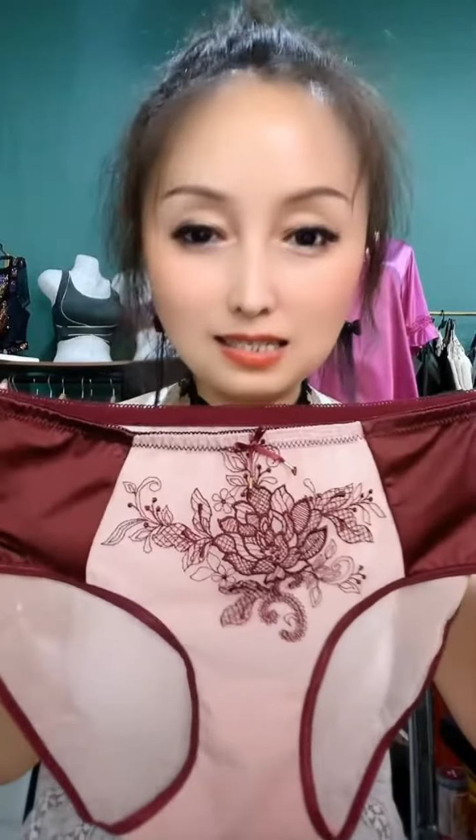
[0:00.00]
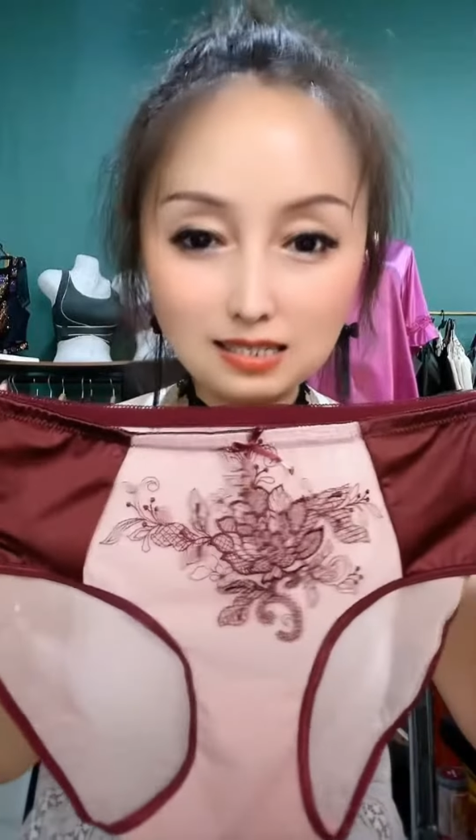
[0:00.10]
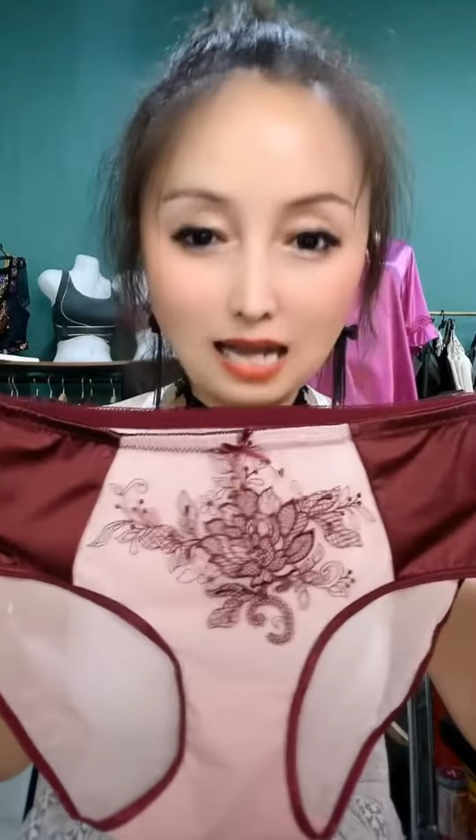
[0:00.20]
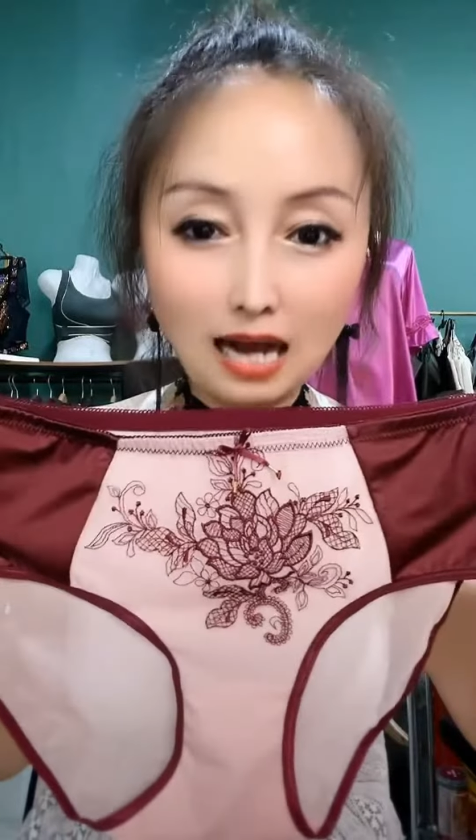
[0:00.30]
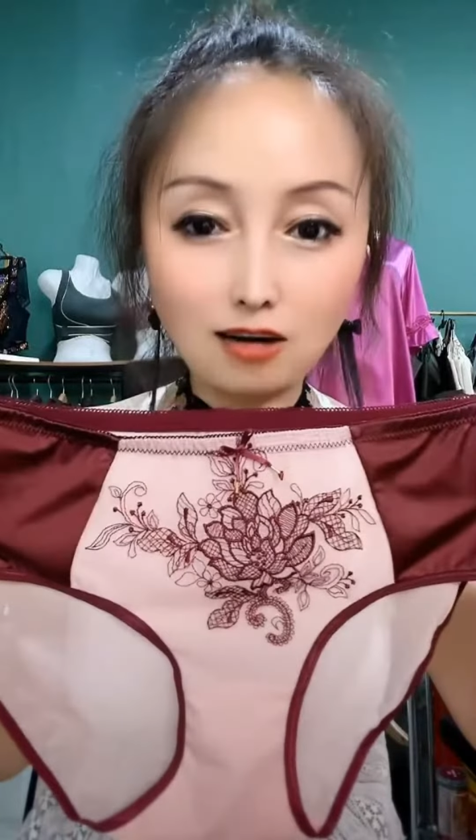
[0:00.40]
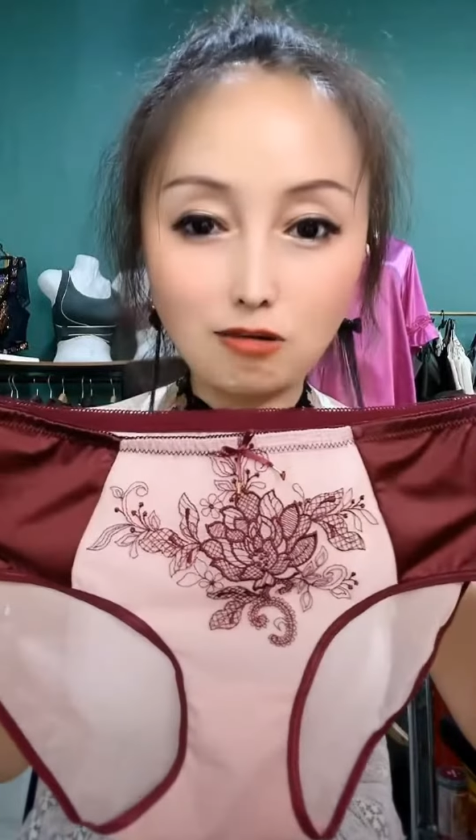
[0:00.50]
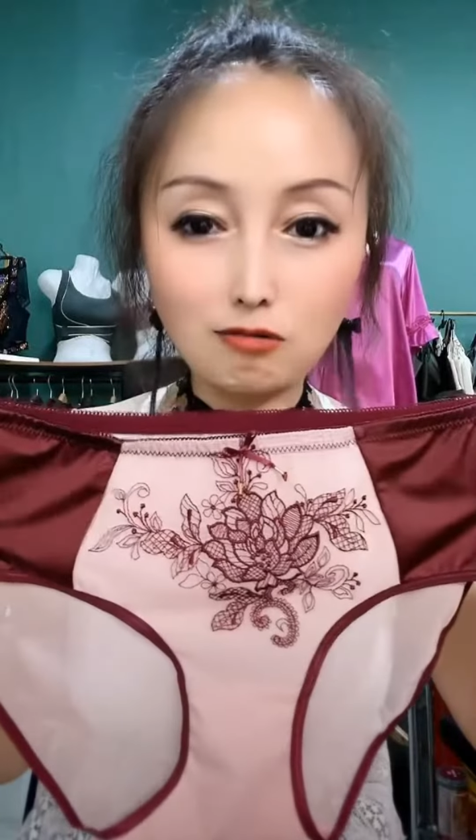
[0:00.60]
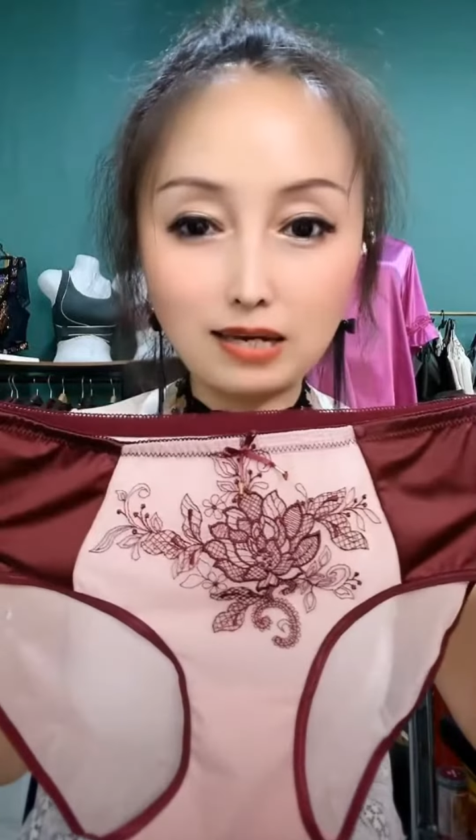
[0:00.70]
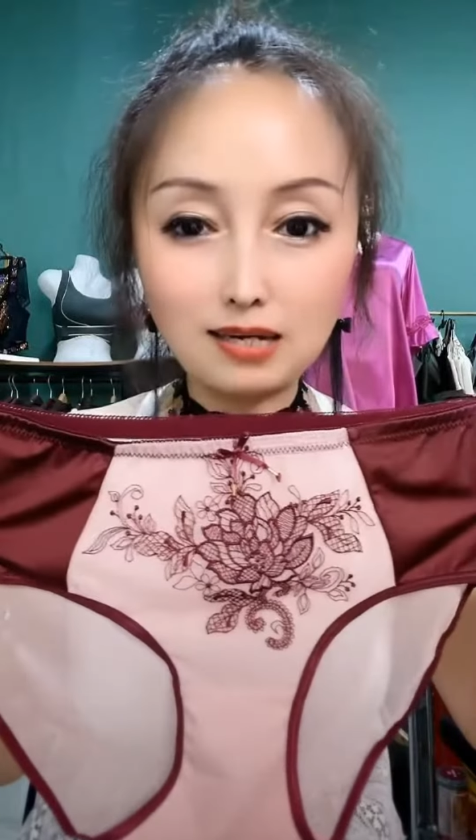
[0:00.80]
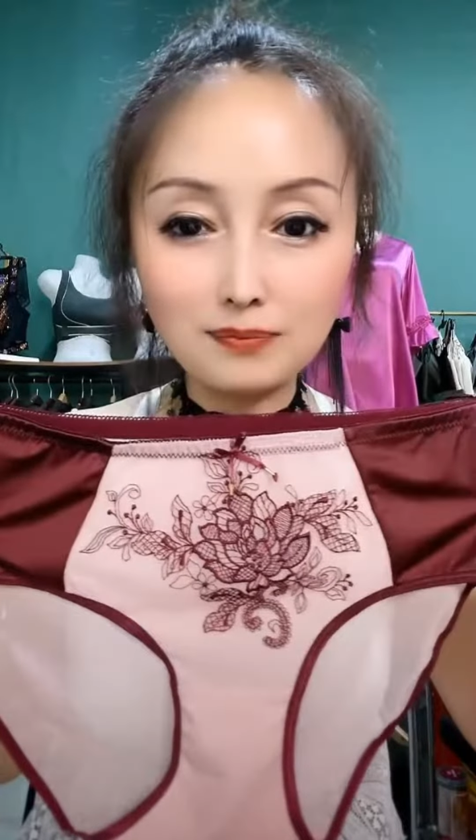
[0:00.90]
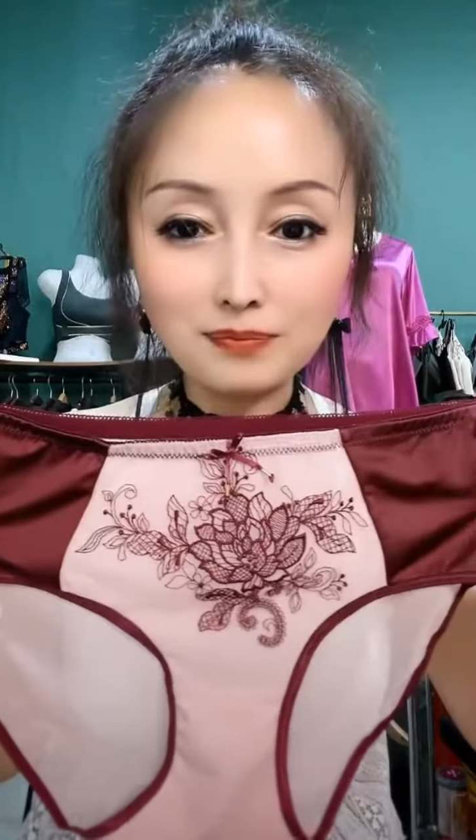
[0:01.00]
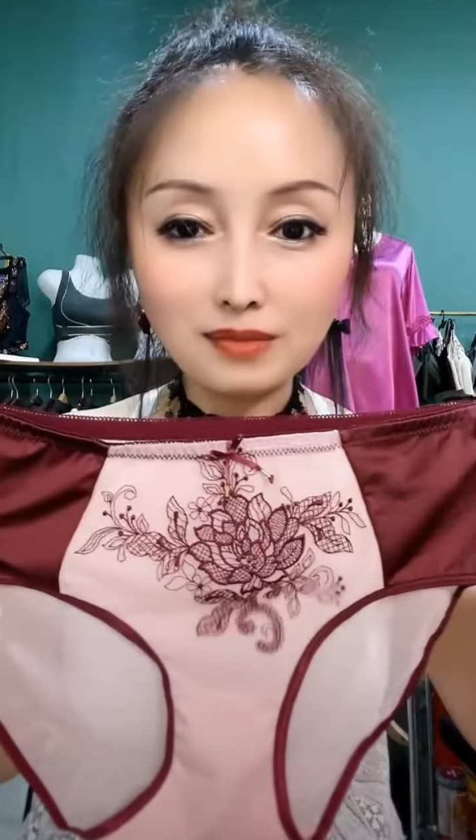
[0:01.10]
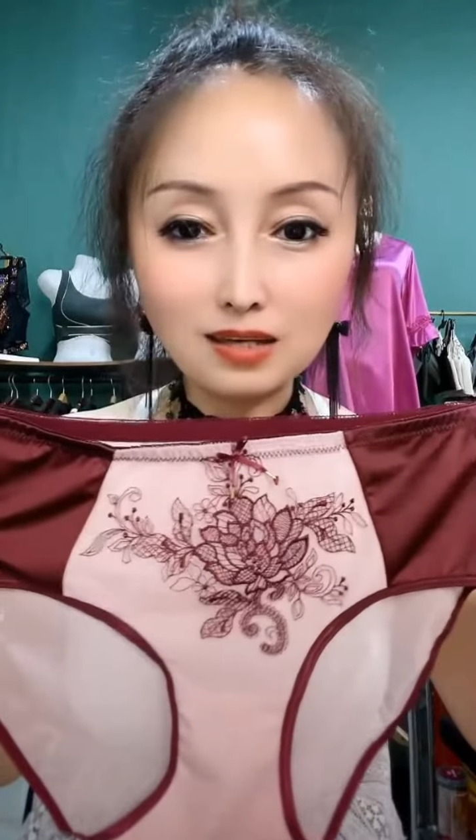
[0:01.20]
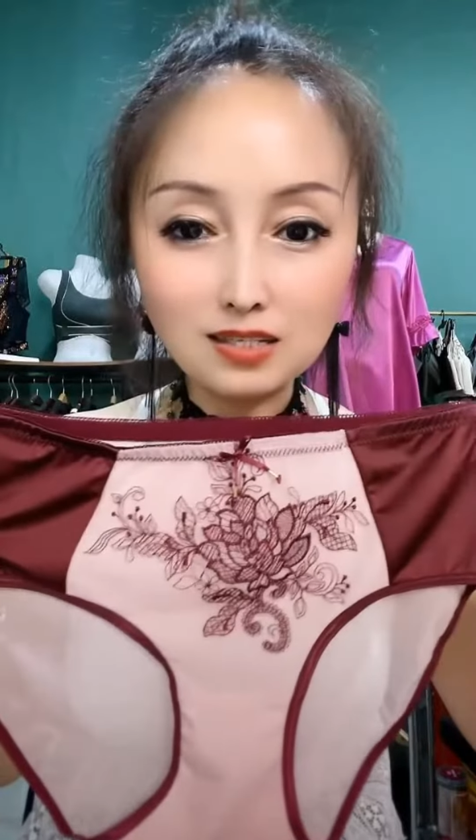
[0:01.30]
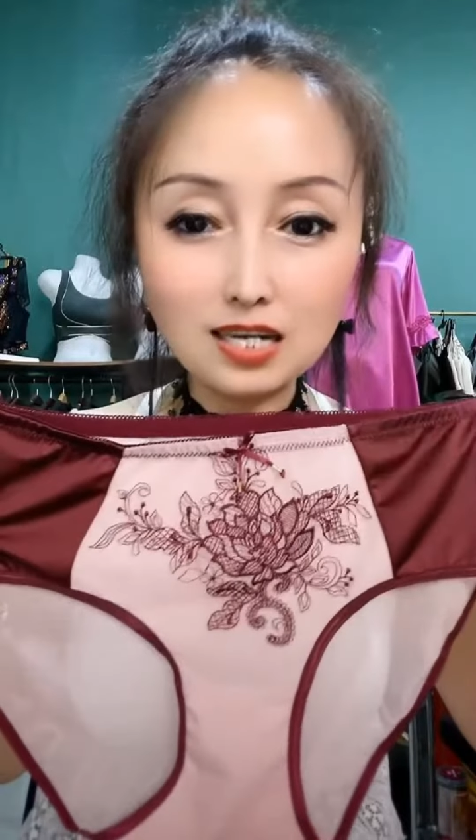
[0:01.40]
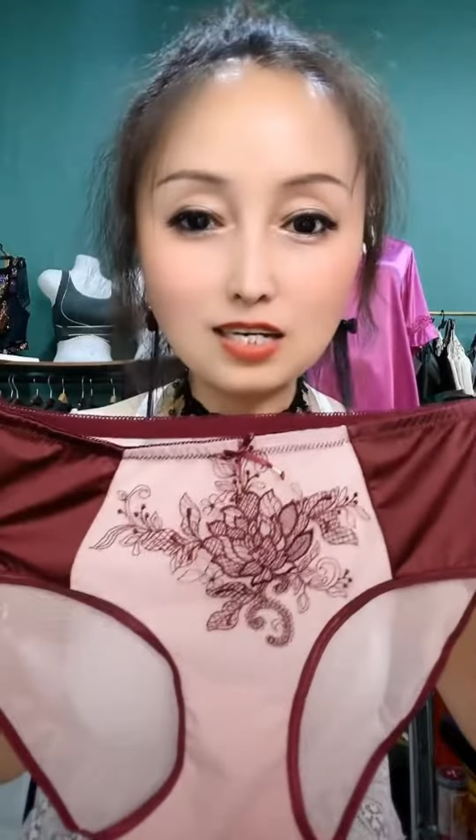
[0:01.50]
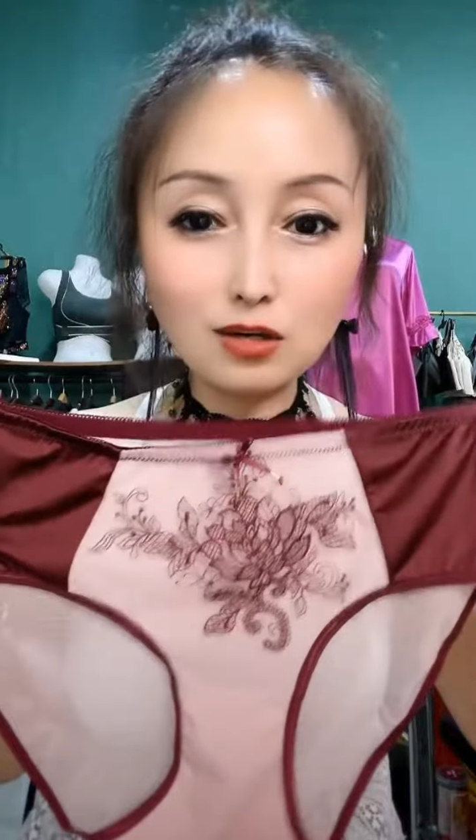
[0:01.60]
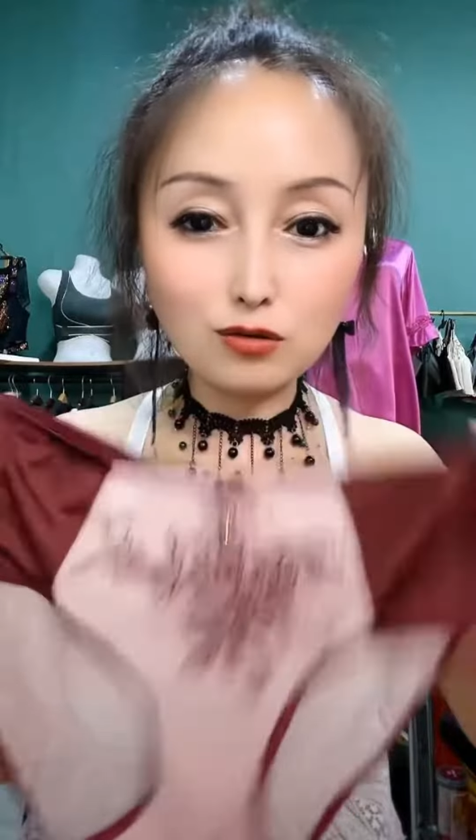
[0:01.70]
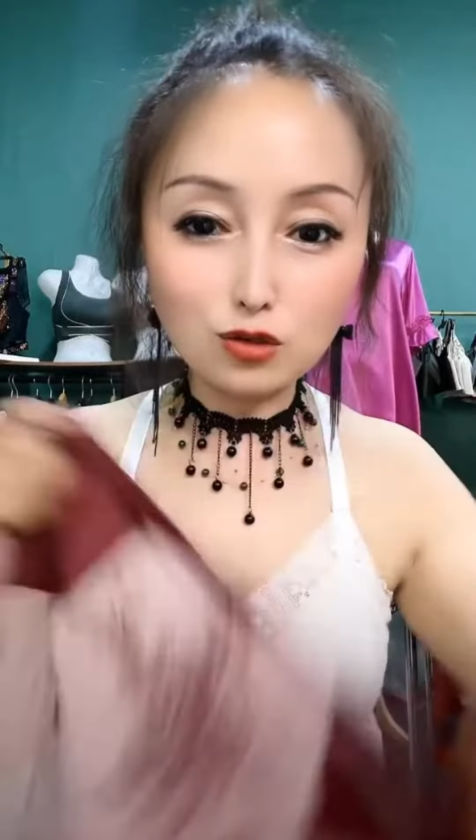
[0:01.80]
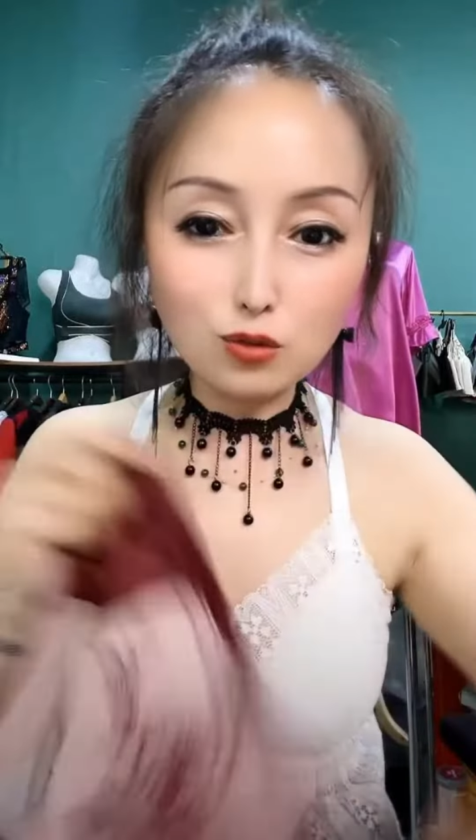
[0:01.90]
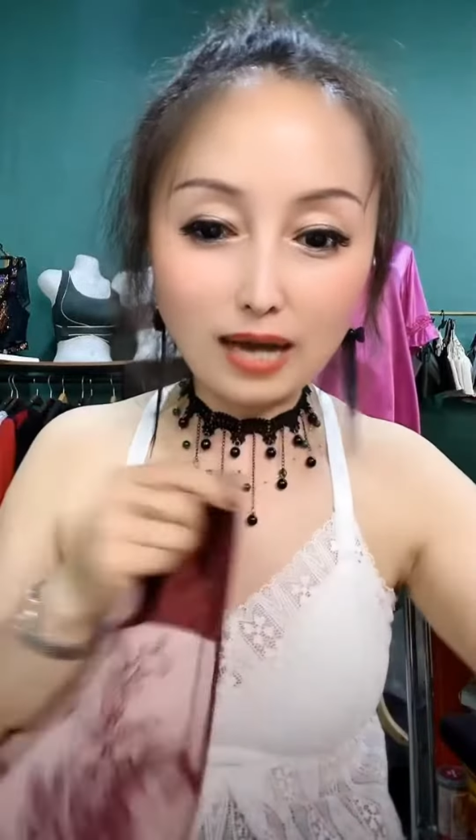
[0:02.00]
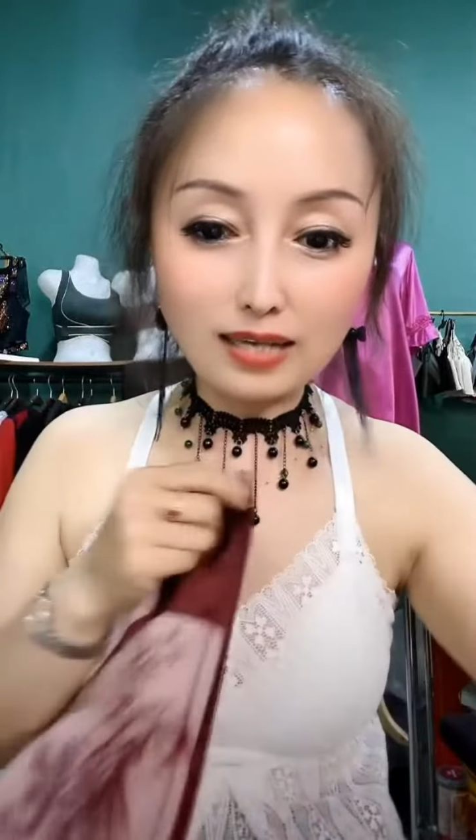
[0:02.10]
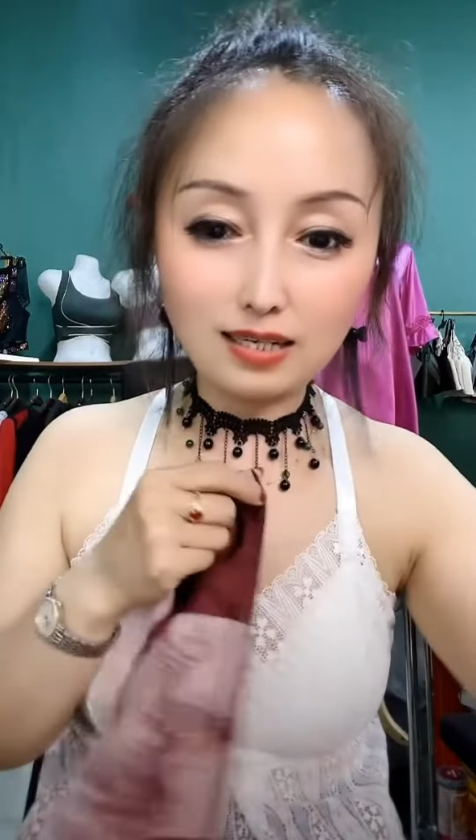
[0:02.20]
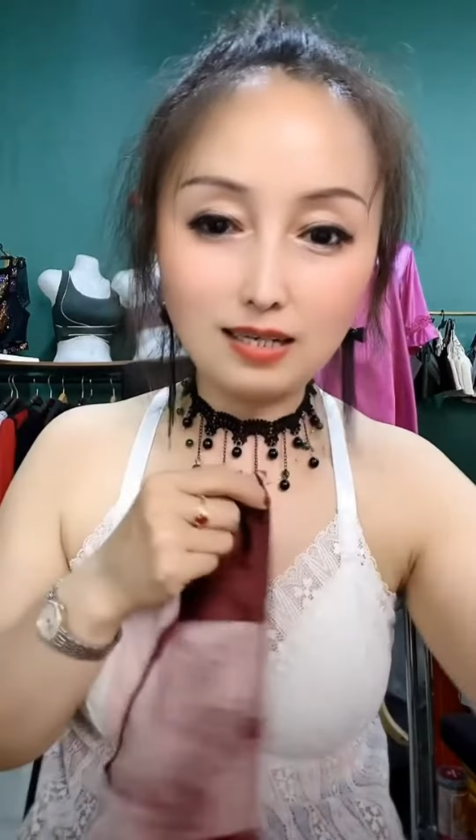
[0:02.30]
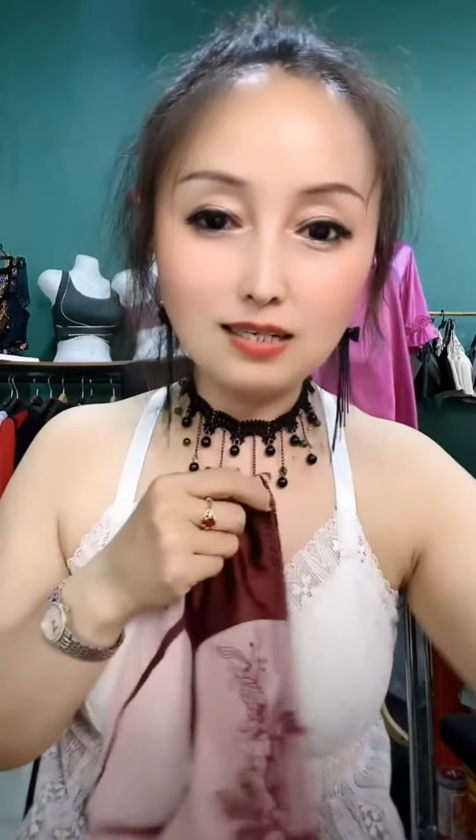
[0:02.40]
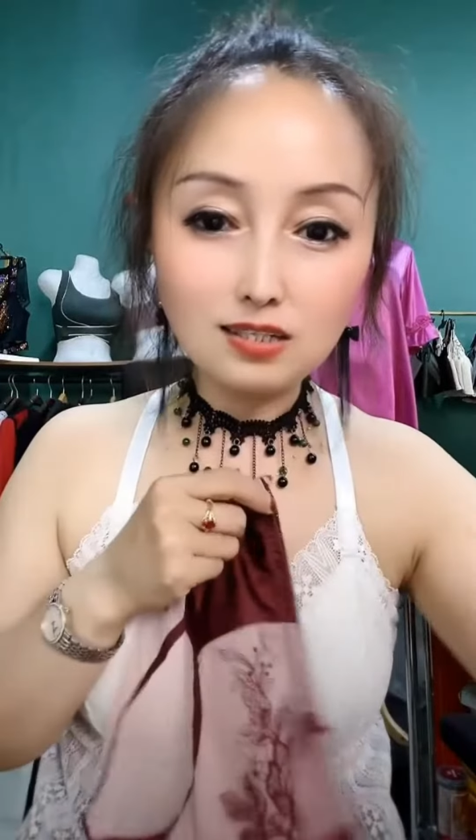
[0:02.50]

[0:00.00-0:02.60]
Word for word: 夹沟里了，伸手去拽去。